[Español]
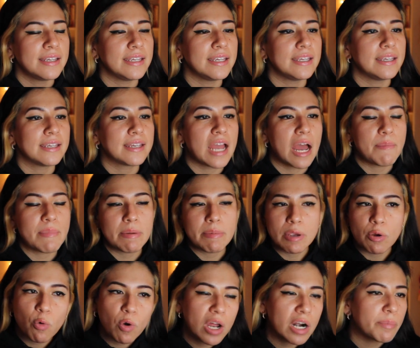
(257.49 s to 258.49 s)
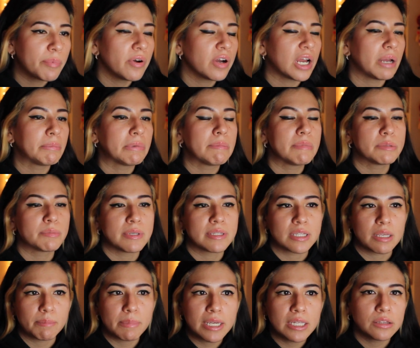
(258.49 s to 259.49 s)
y cambié mi cuerpo, cambié mis
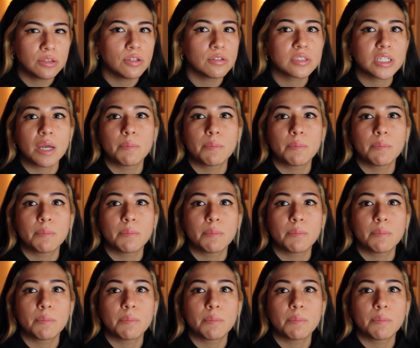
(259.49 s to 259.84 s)
pensamientos,